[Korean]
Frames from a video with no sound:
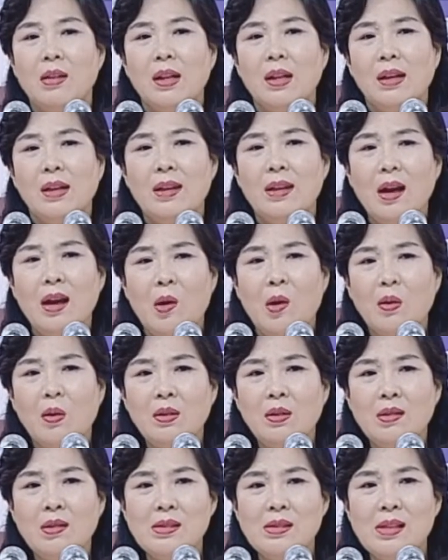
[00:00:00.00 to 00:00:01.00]
내가
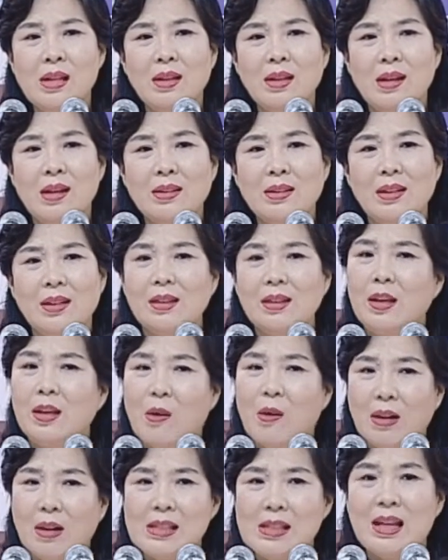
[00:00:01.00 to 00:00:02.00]
어떤 생각을 하는 게
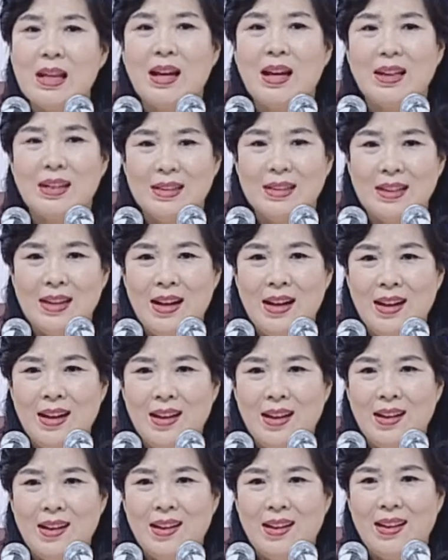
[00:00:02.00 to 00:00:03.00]
영의 생각일까?
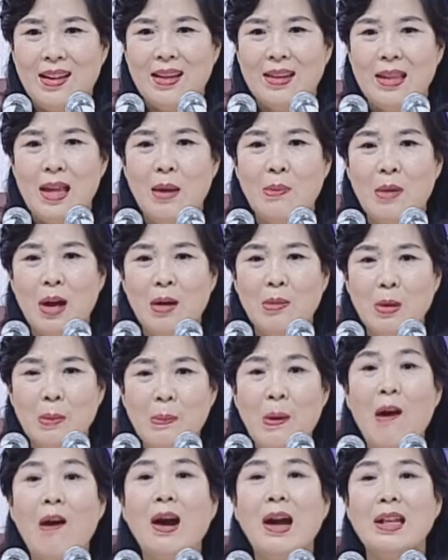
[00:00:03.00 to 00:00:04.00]
내 마음이
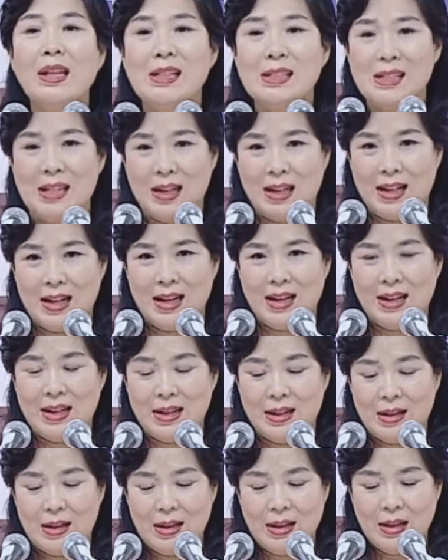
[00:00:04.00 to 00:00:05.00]
평안한 생각,
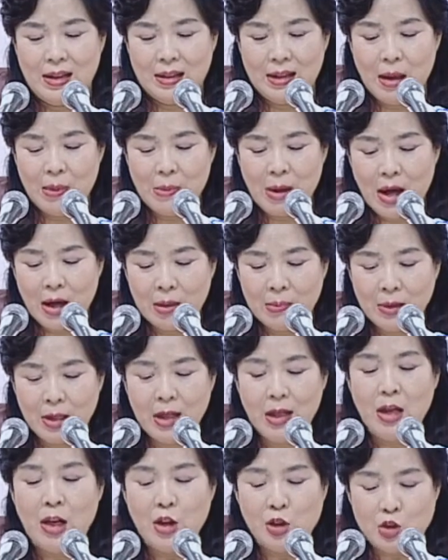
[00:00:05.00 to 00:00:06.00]
내 마음이
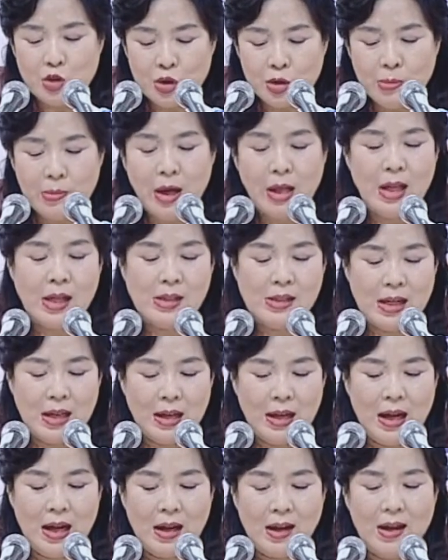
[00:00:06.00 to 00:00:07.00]
충만한
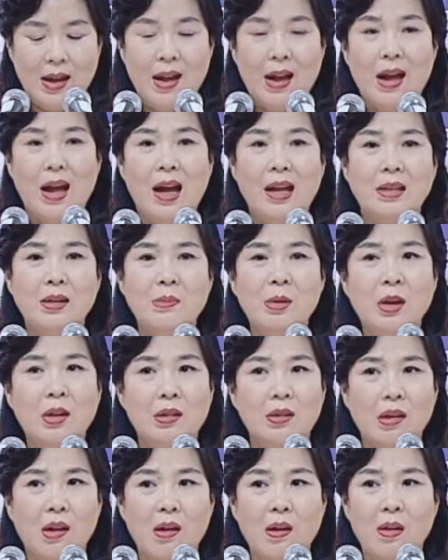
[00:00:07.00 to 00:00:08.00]
생각 아니면
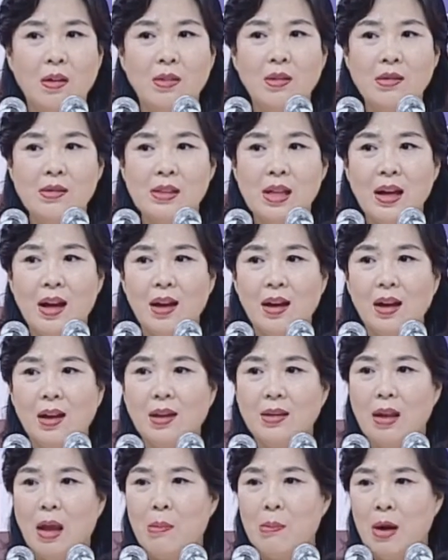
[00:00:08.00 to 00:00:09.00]
어떤 생각을 하니까
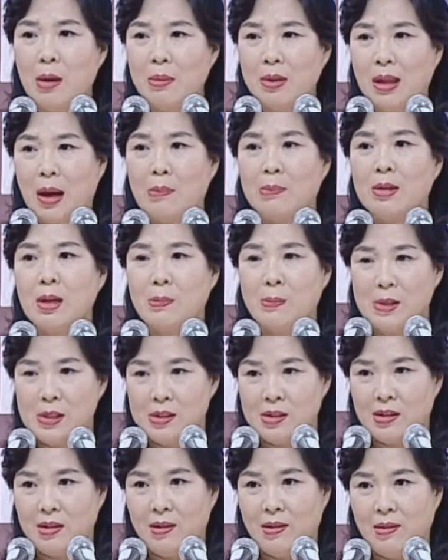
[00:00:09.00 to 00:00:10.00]
내 마음이
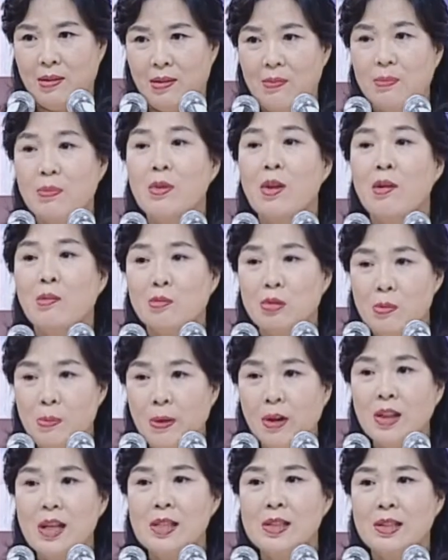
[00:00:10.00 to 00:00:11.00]
답답했어요.
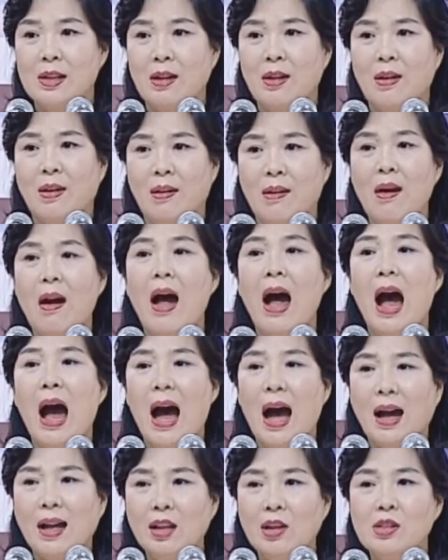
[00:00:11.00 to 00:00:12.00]
불편했어요. 아,
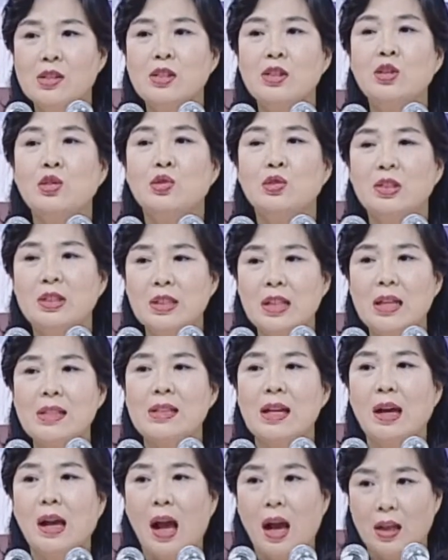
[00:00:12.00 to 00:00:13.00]
이것은 육신의
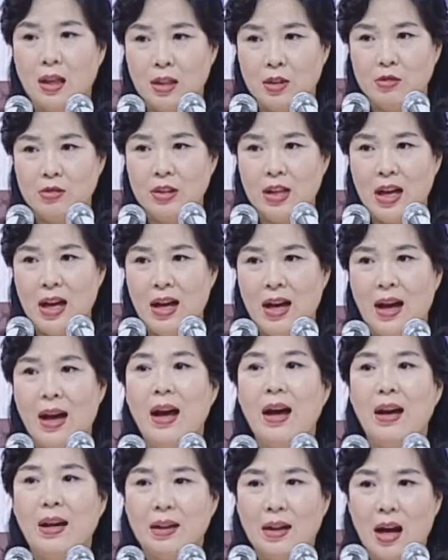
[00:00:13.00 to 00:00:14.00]
생각이구나.
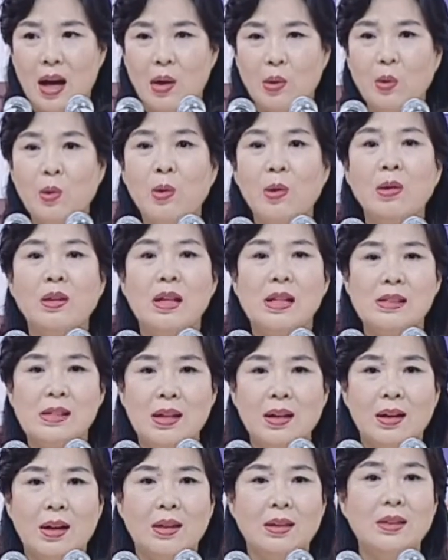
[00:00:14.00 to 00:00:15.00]
라고 내
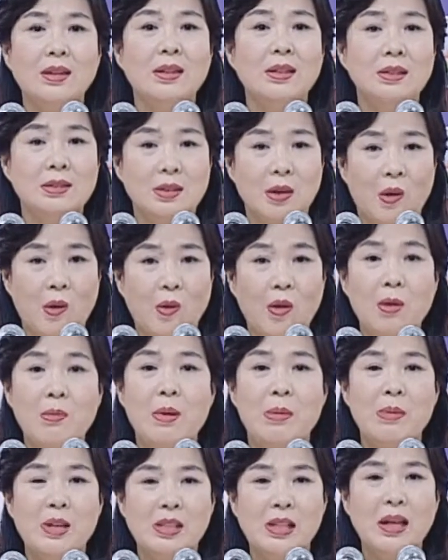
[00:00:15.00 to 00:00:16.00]
생각을
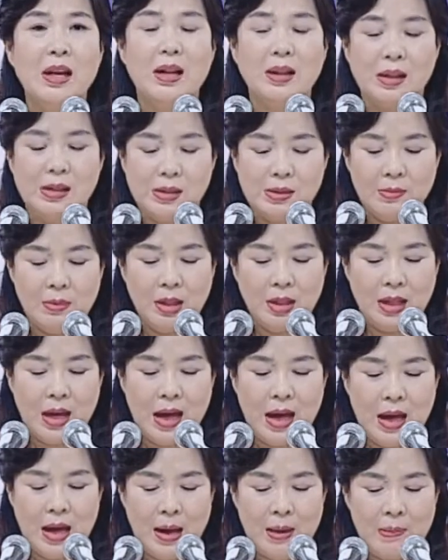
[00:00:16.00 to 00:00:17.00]
점검하며
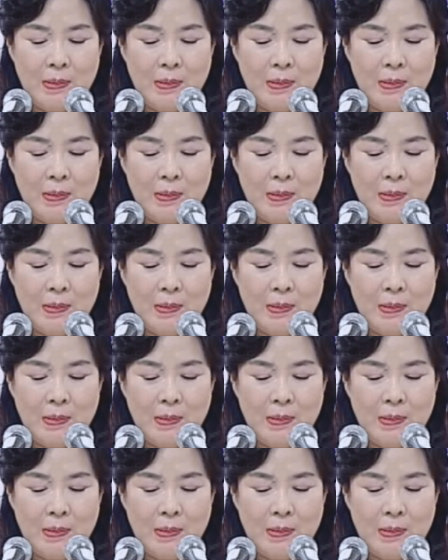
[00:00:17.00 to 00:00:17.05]
생각했습니다.